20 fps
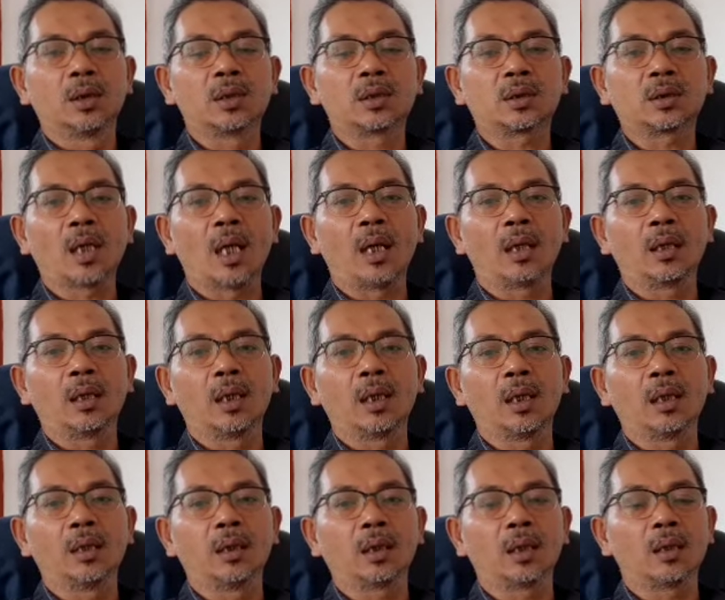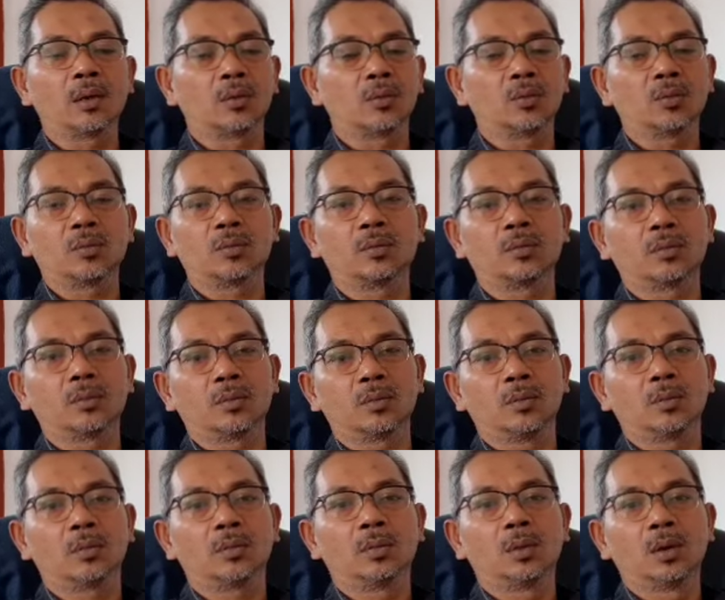istana. Ini kan
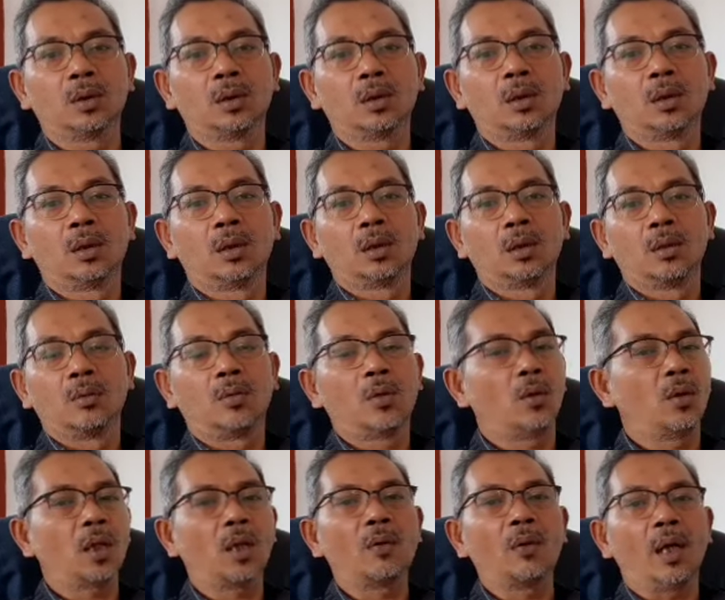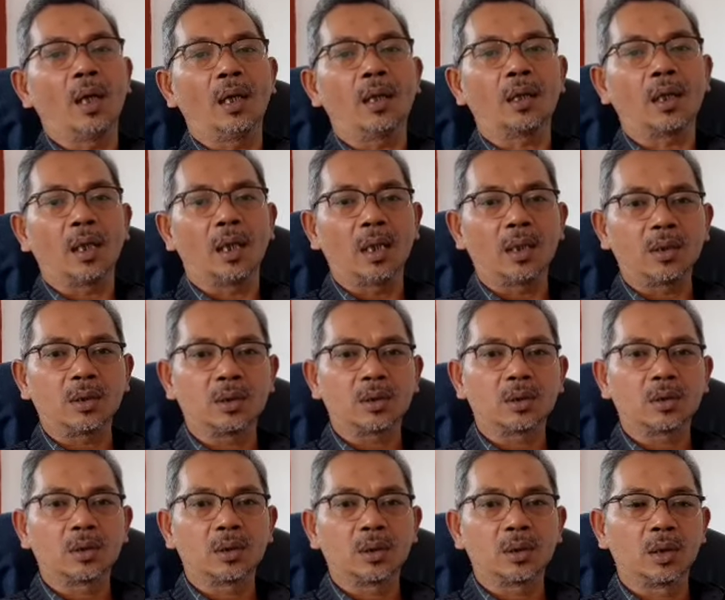wong orang
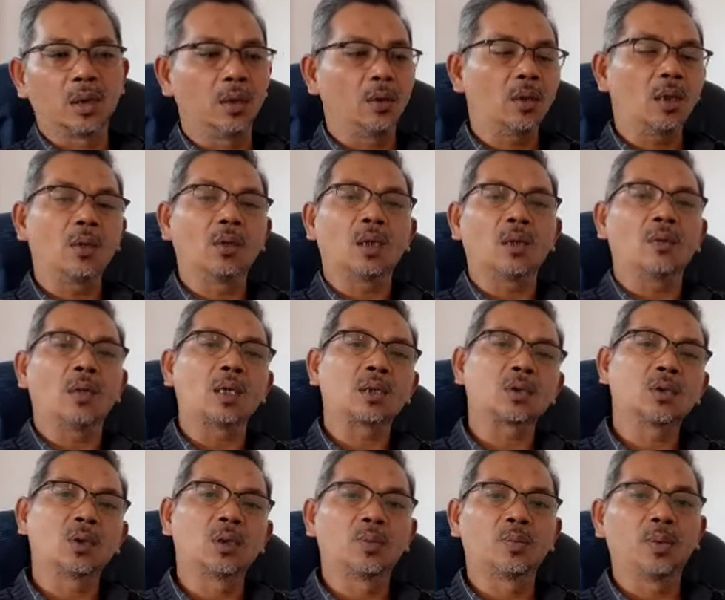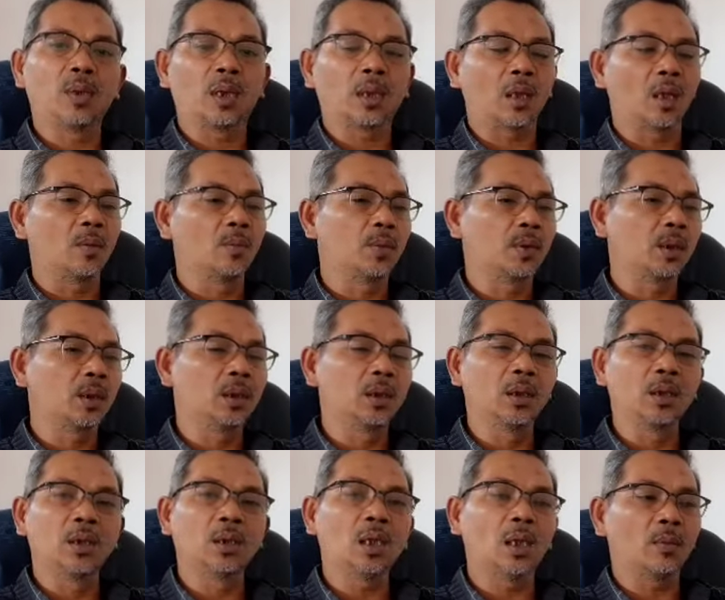waras. Lah orang orang waras kok dibiarkan
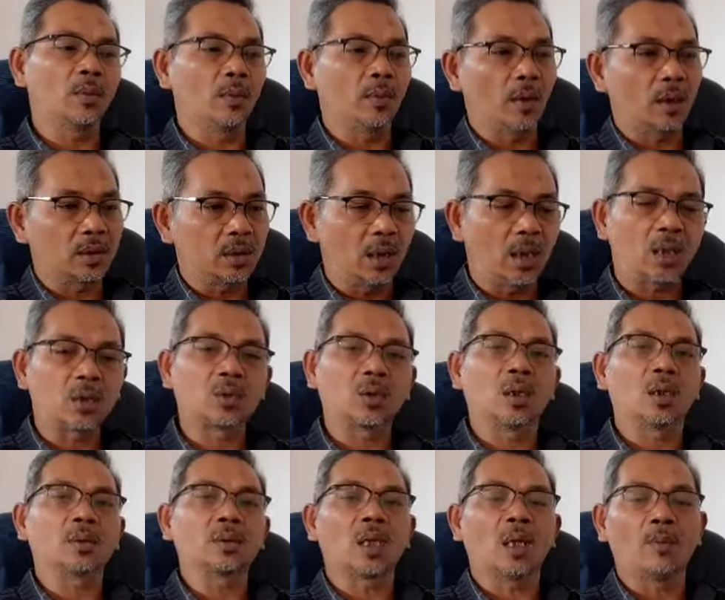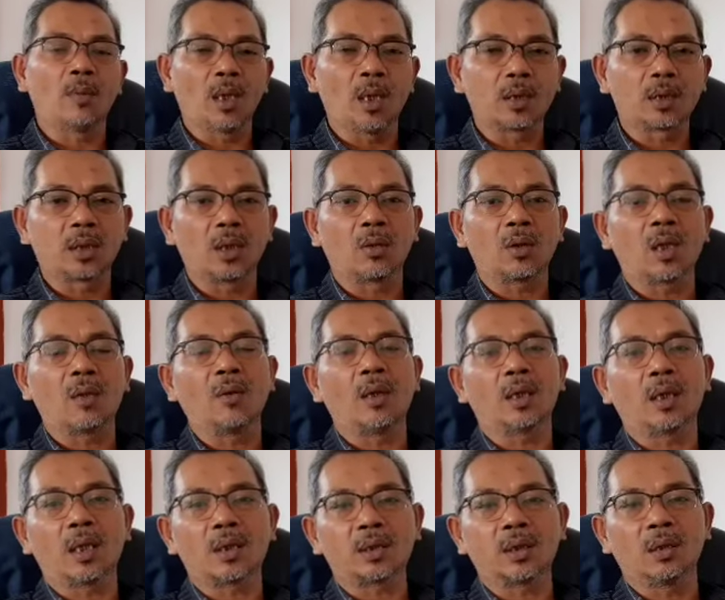begini? Ini yang wawancara juga sama aja orang
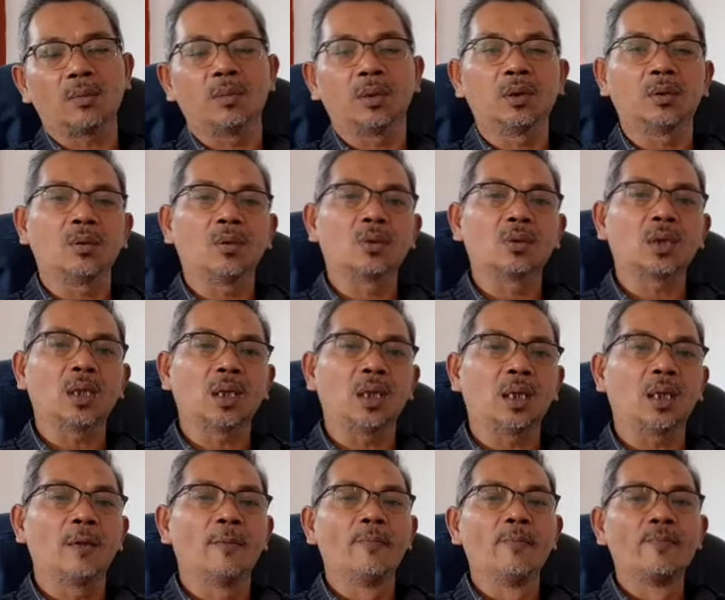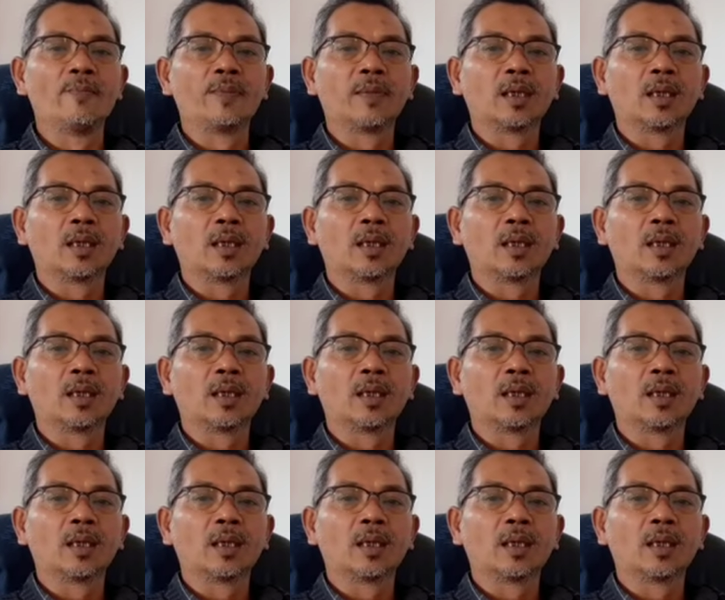warasnya menurut saya.